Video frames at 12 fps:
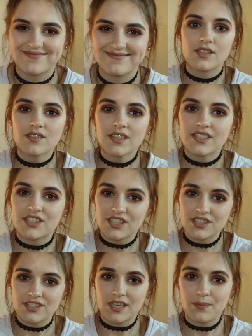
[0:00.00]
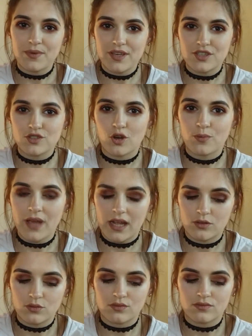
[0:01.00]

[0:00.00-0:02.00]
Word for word: Co najczęściej pijesz do obiadu?